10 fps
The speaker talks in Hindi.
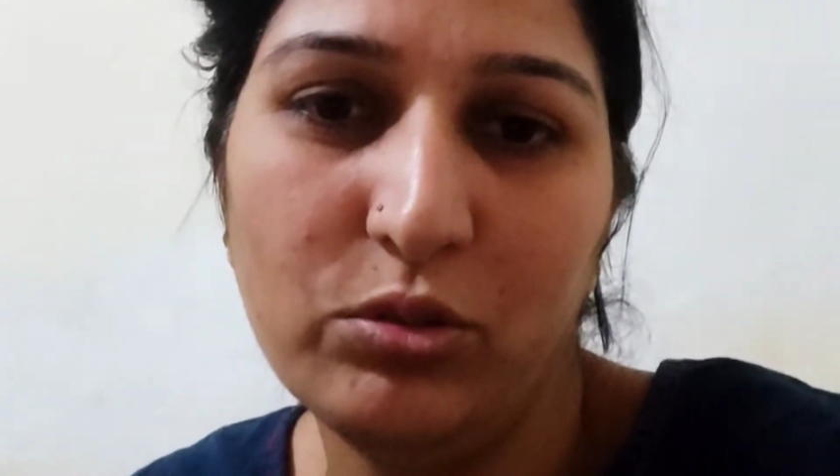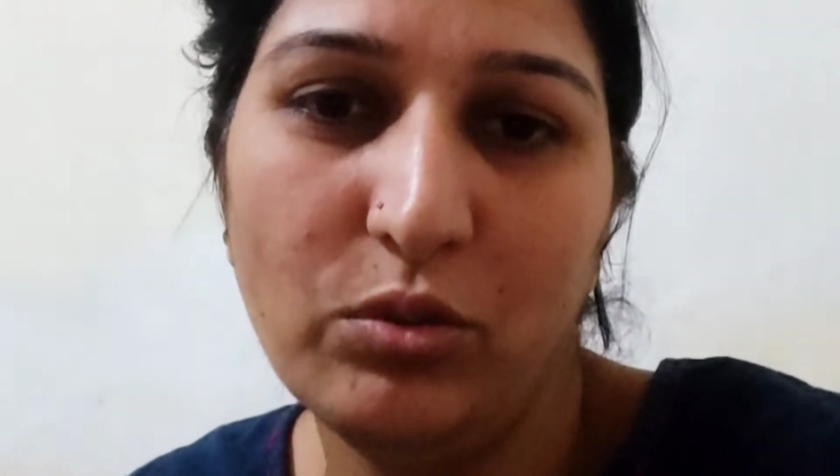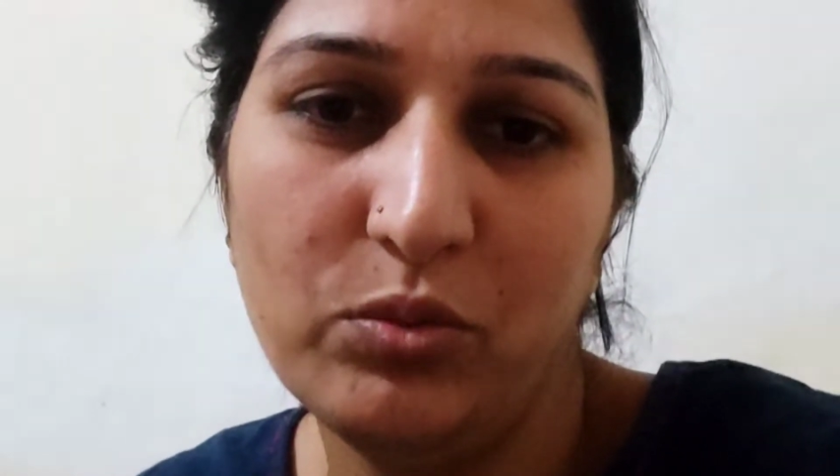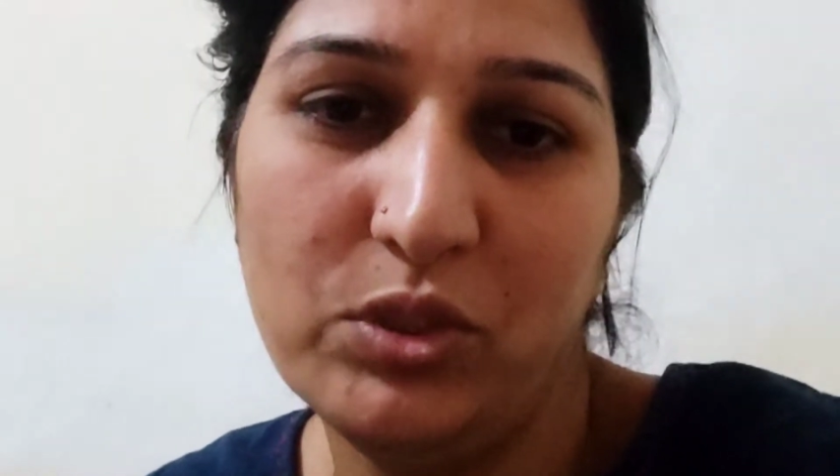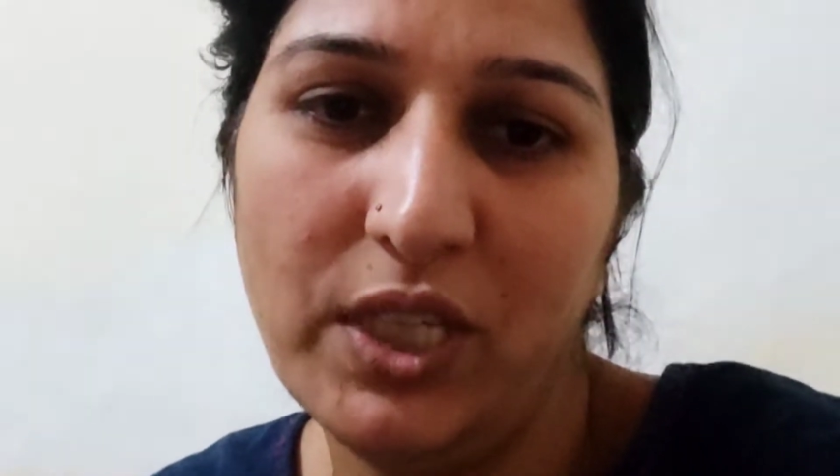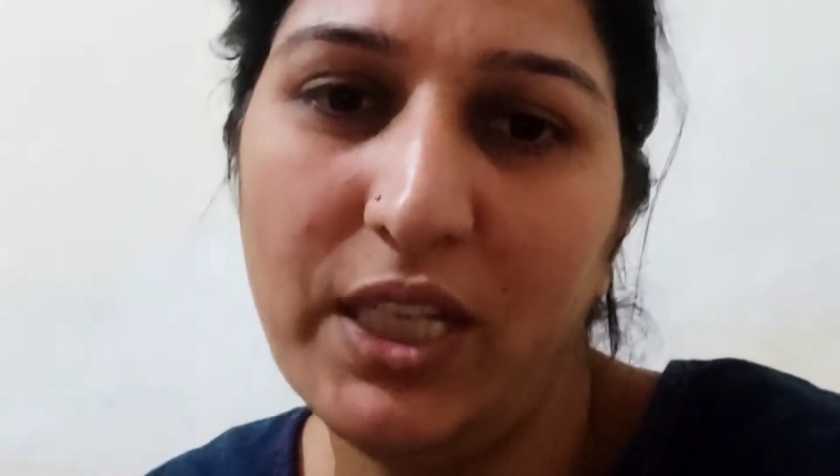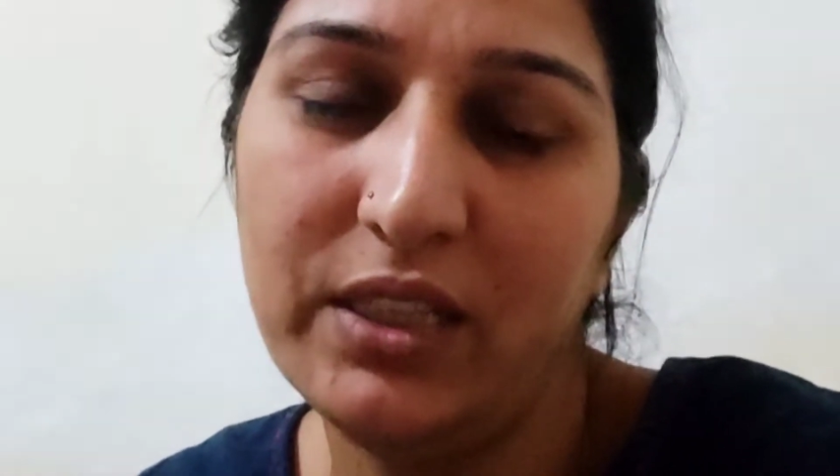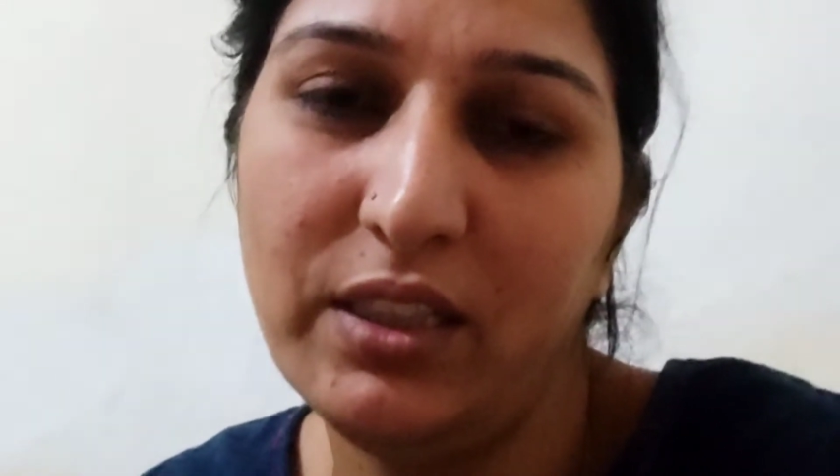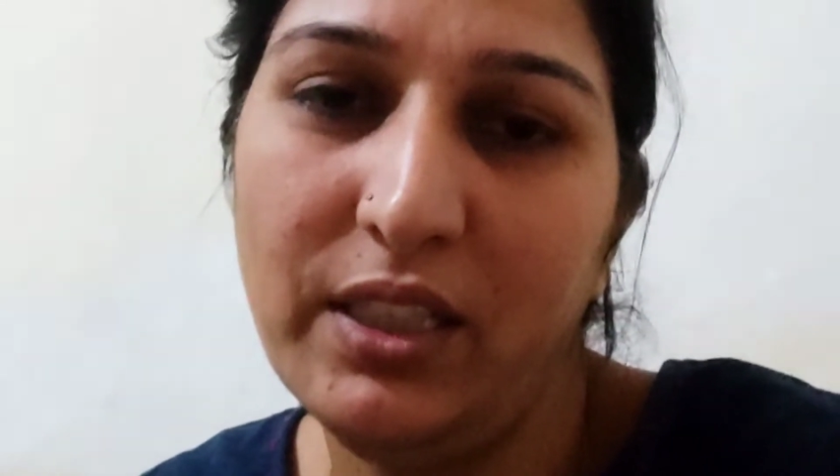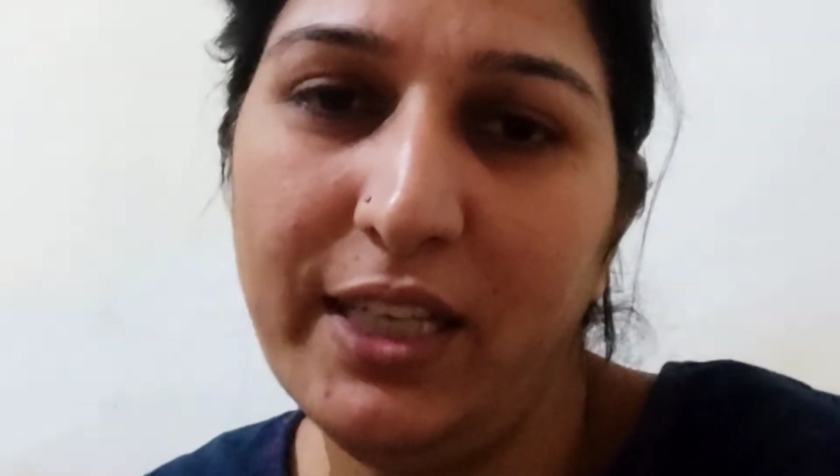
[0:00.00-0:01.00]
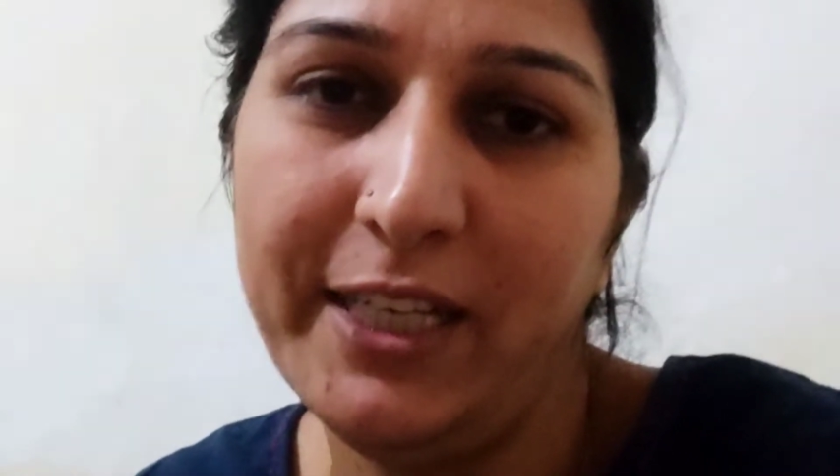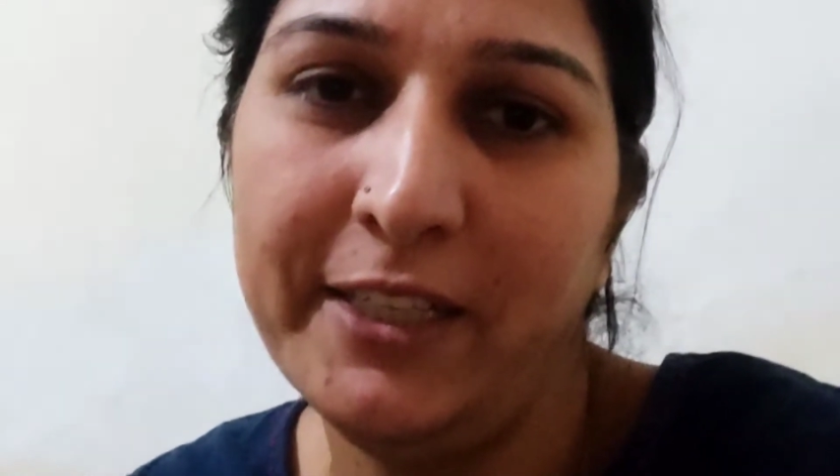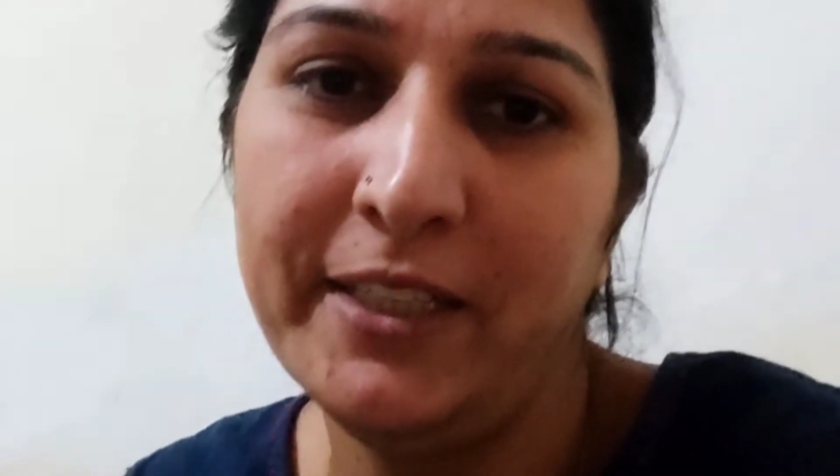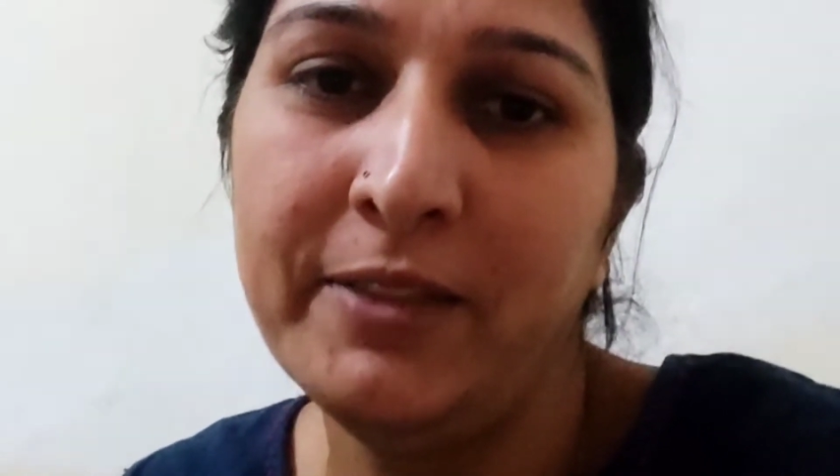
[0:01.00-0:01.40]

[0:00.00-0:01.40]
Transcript: जो मुझे आती है